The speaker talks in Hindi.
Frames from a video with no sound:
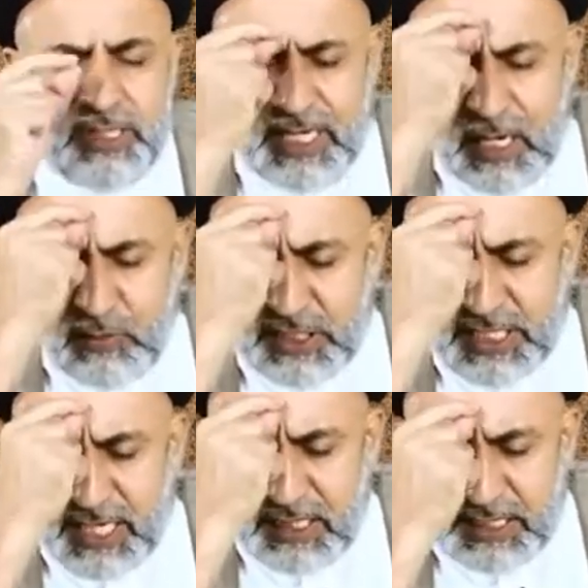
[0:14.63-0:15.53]
उतना
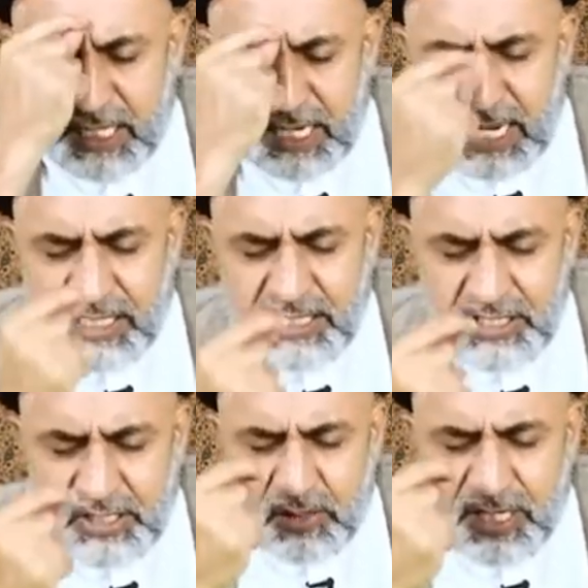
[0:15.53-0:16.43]
उसके अंदर
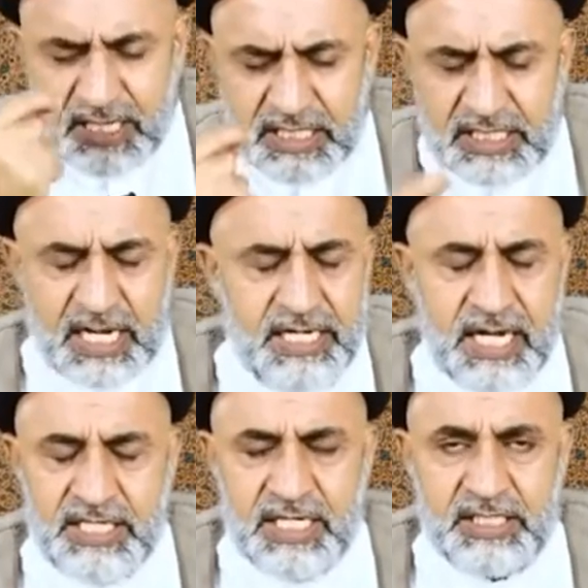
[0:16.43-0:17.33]
आजजी और
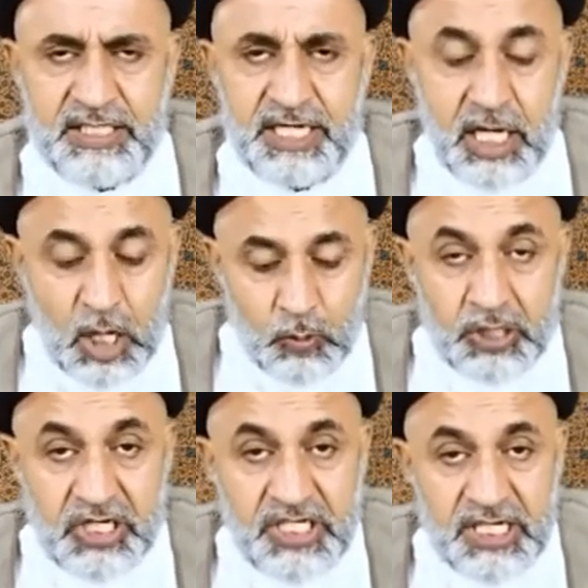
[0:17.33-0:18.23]
इनकसारी आ जाती है
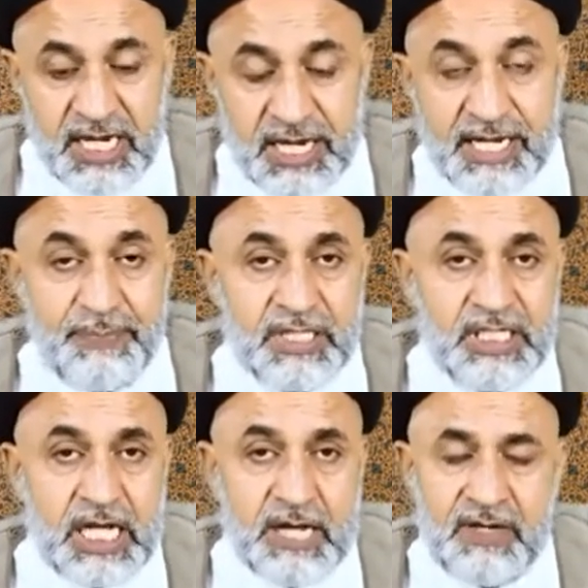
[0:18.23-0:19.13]
वो किसी के आगे अपना
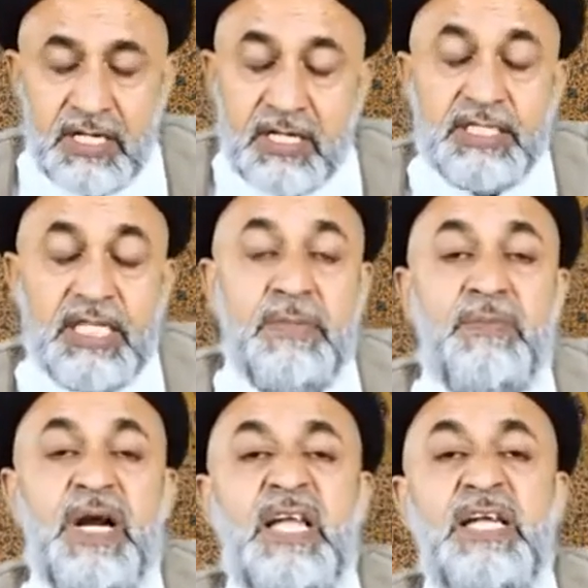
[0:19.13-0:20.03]
दिखावा नहीं करता
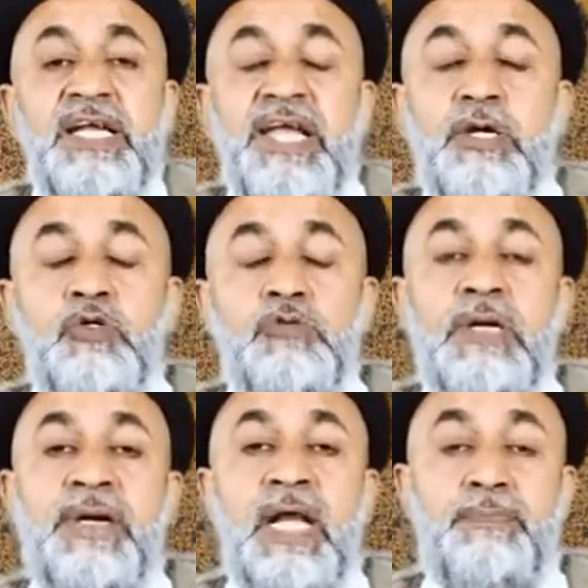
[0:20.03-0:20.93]
मैं बड़ा नेक हूं
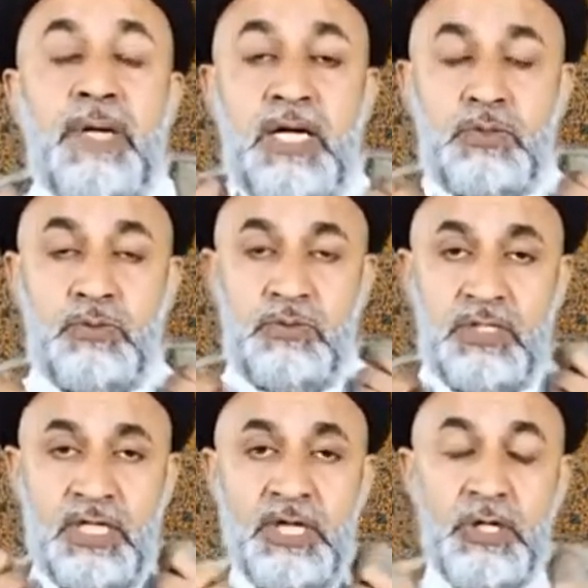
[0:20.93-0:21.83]
मैं बड़ा पाक हूं
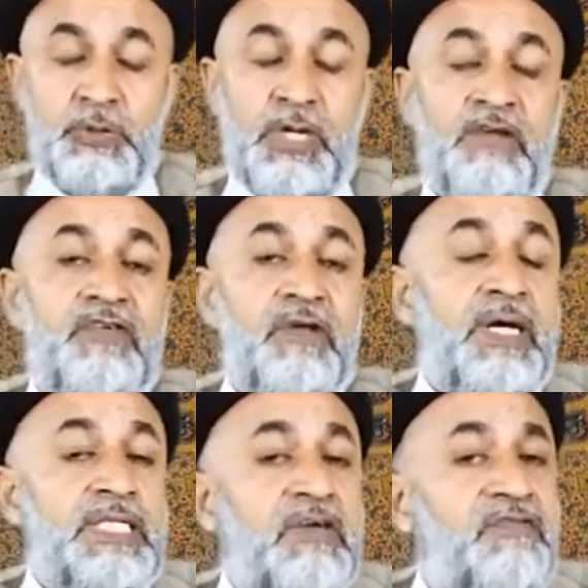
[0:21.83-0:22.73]
कुरान
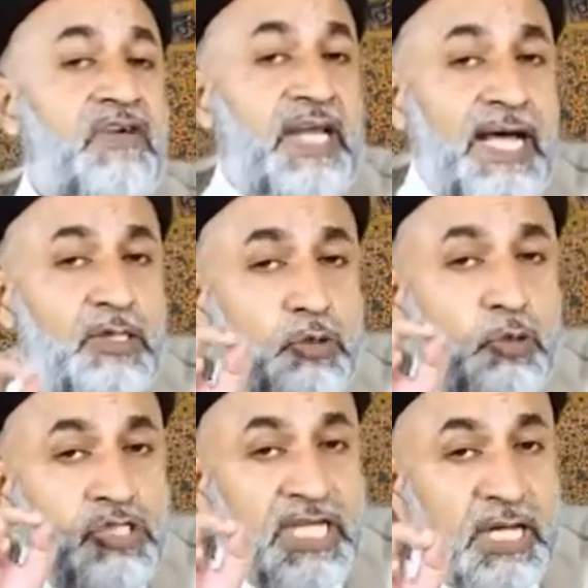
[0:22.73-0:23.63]
फरमाता है फला
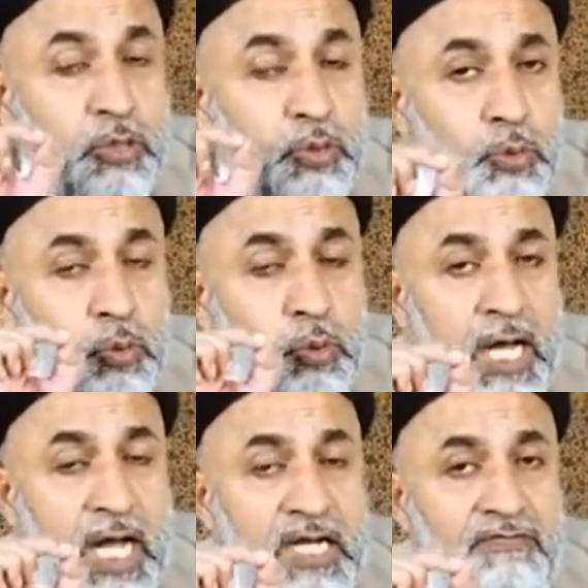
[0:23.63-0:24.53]
तुजकू
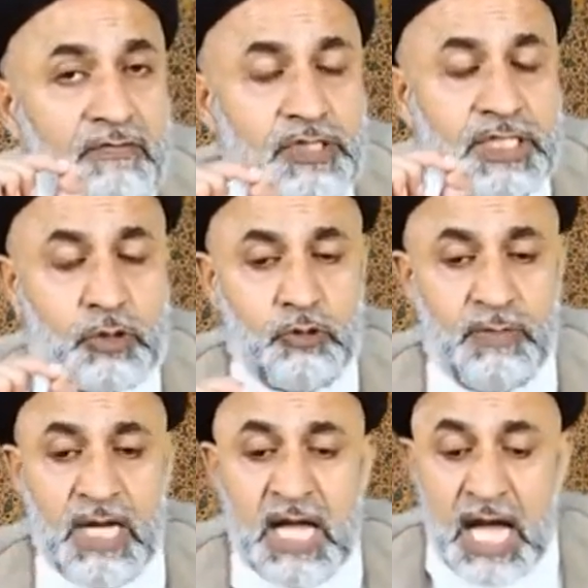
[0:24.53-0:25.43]

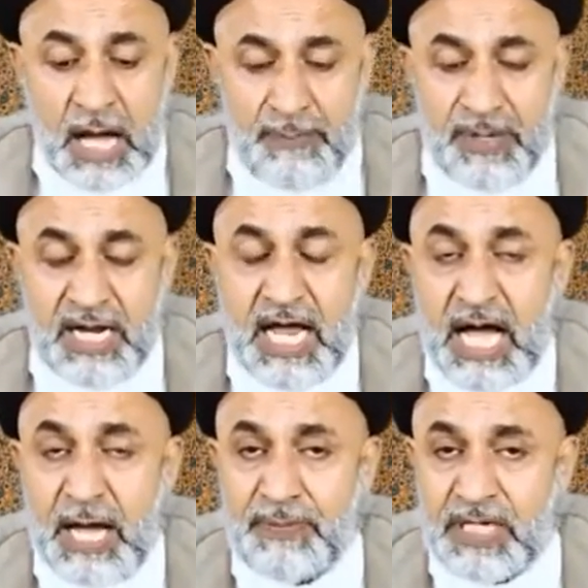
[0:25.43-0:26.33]
अनफुसकुम अपने
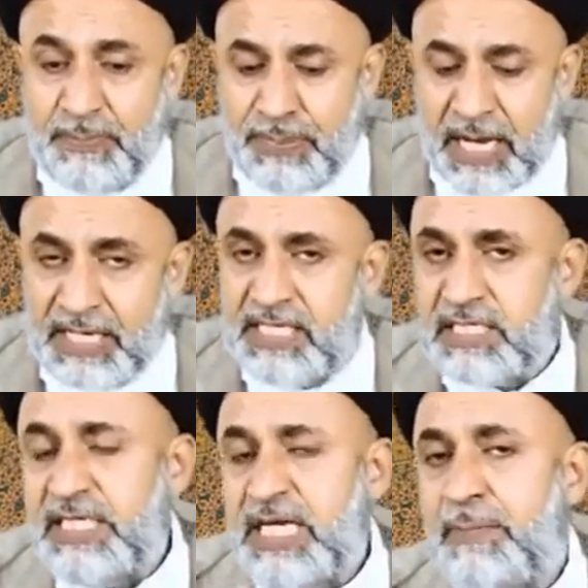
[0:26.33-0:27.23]
आप की
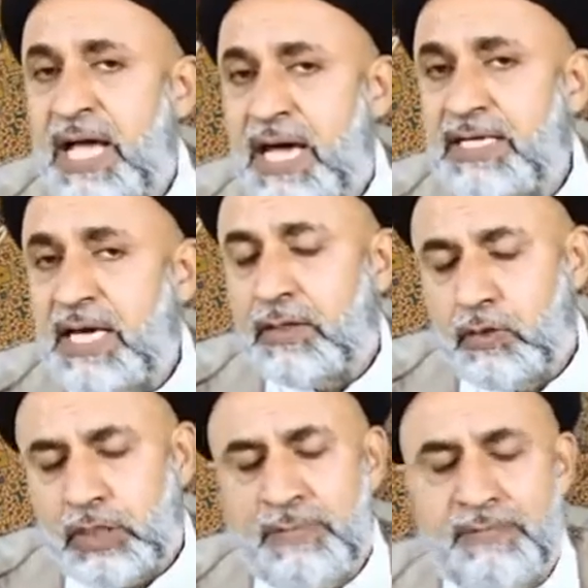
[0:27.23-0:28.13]
पाकिजगियां बयान ना
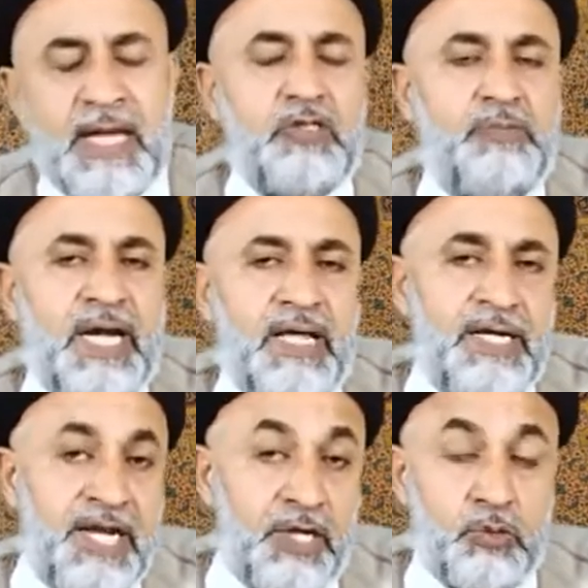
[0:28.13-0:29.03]
करो कि मैं तो बड़ा
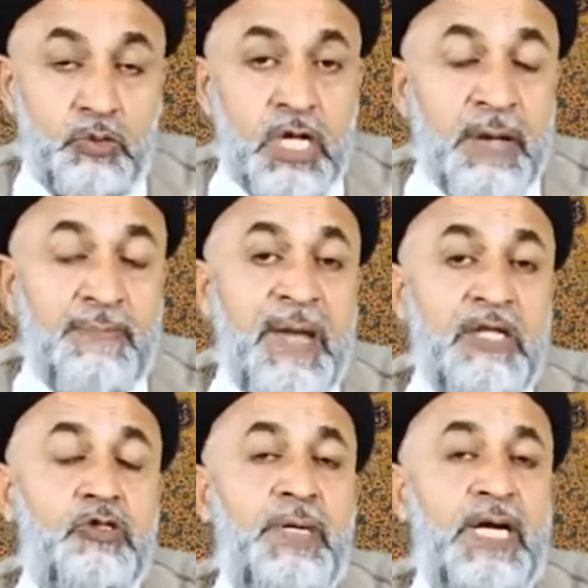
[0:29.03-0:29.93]
नेक हूं
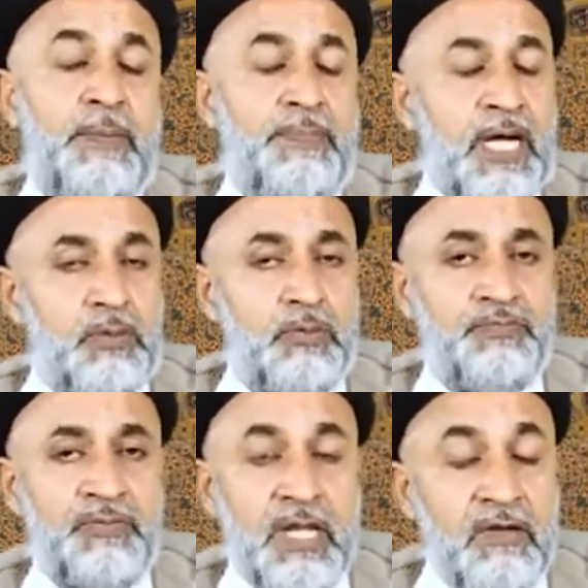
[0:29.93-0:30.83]
मैं तो बड़ा पाक हूं
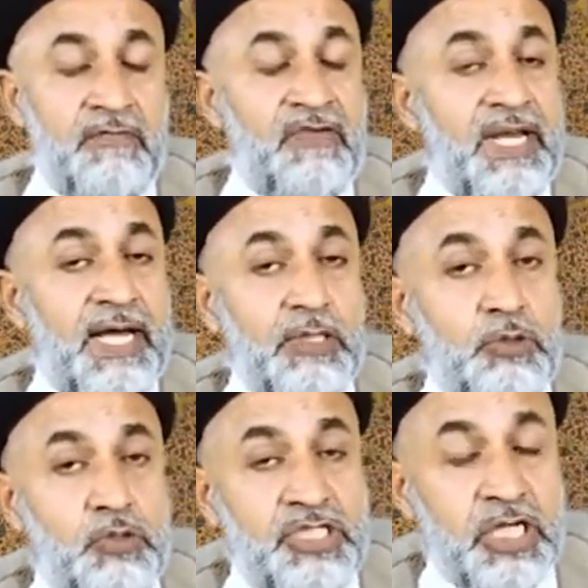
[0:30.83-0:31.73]
फ़ला
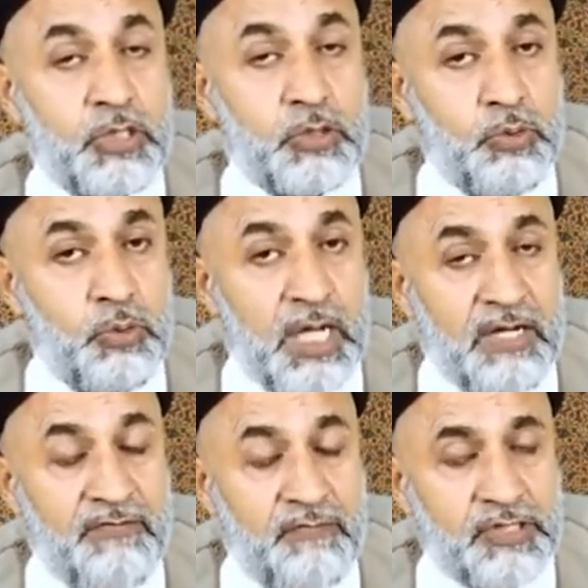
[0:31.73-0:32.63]
तुज़क्ू
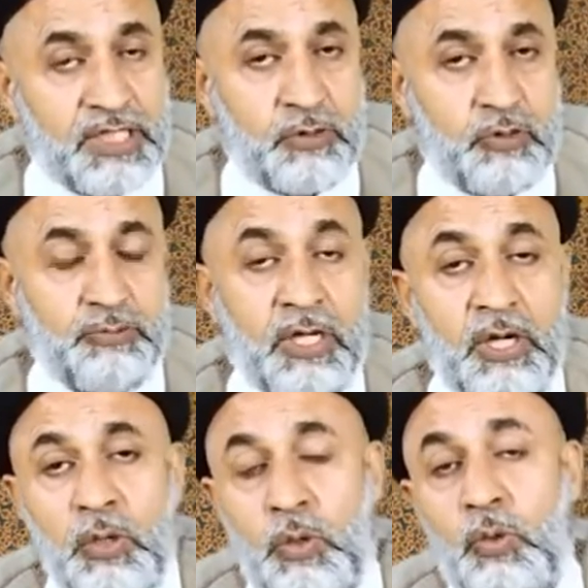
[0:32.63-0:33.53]
अनफुसकुम
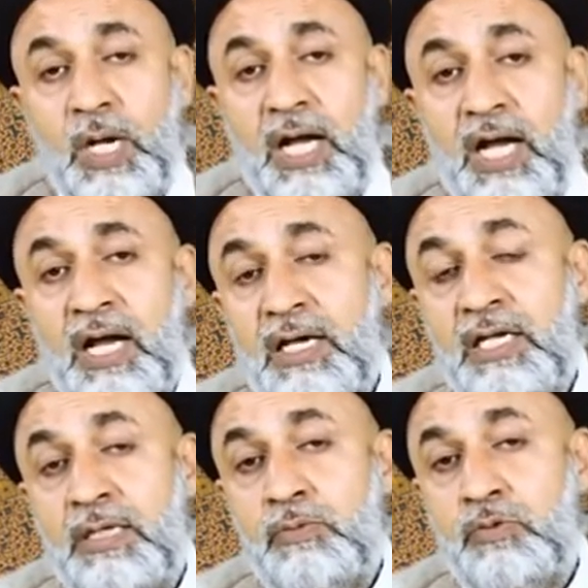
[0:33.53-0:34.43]
हुआ
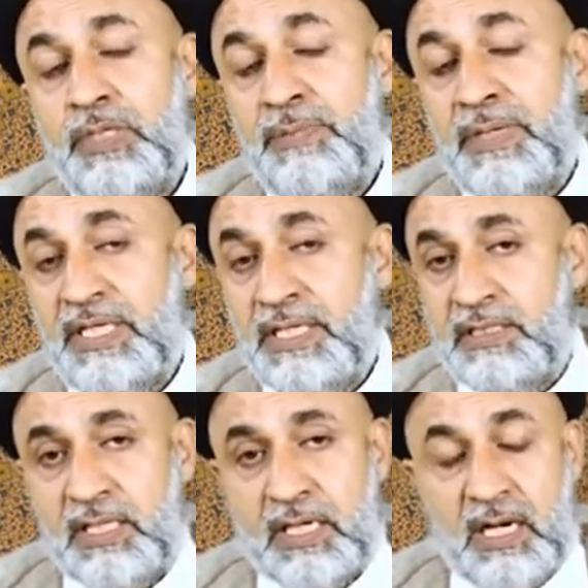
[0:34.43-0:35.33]
आलम बेमन
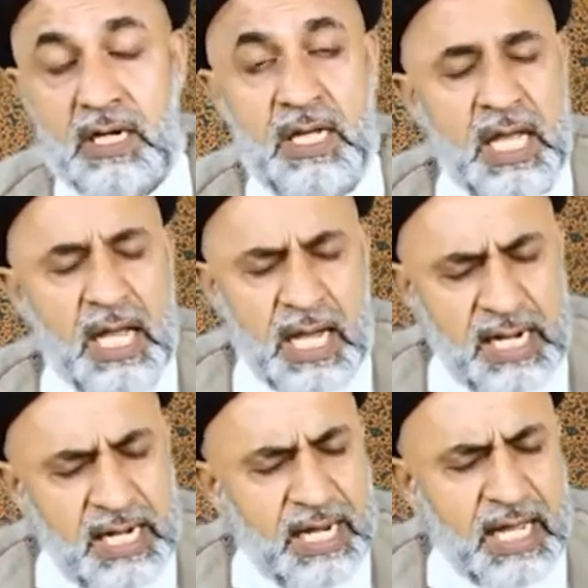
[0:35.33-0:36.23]
तका
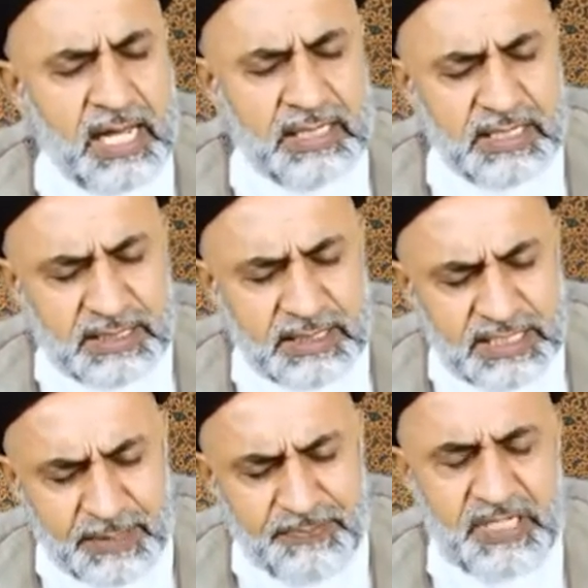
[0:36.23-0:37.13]
अल्लाह
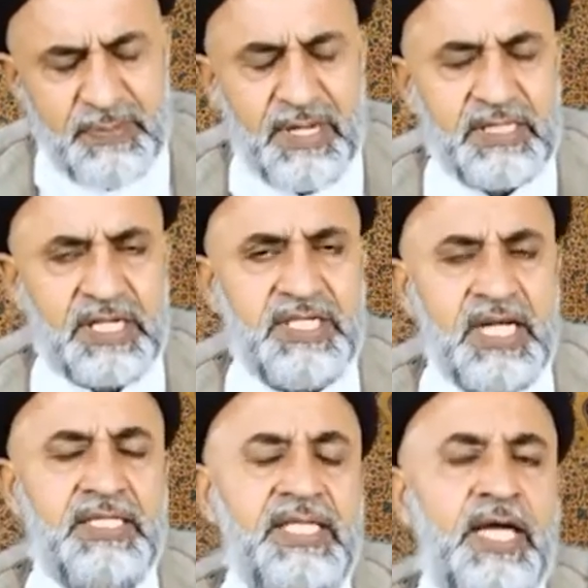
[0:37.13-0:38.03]
सबसे बेहतर
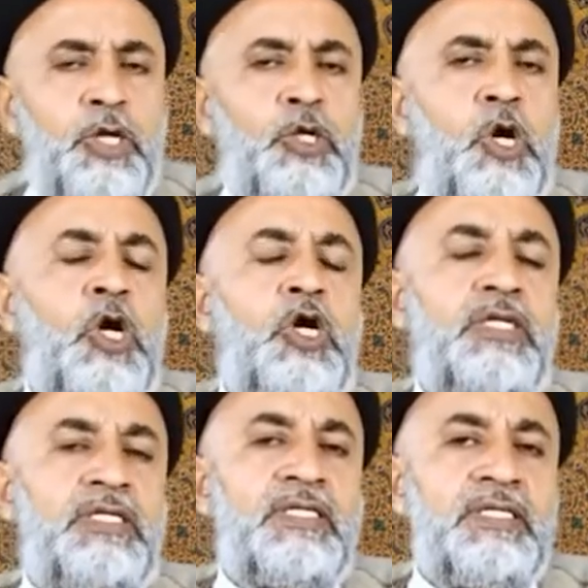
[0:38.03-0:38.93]
जानता है
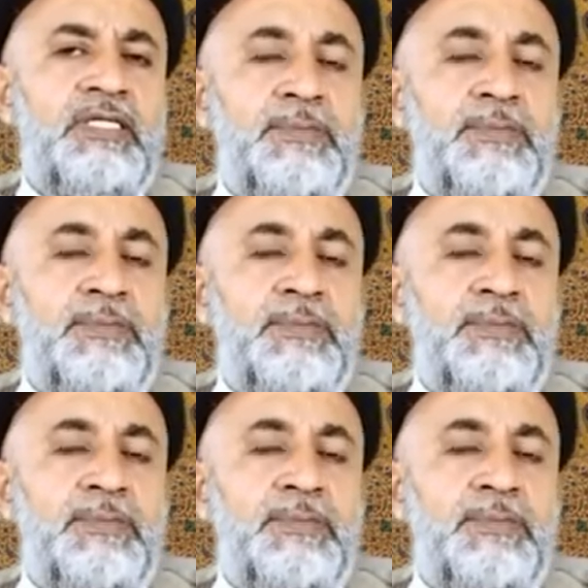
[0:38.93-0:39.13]
कौन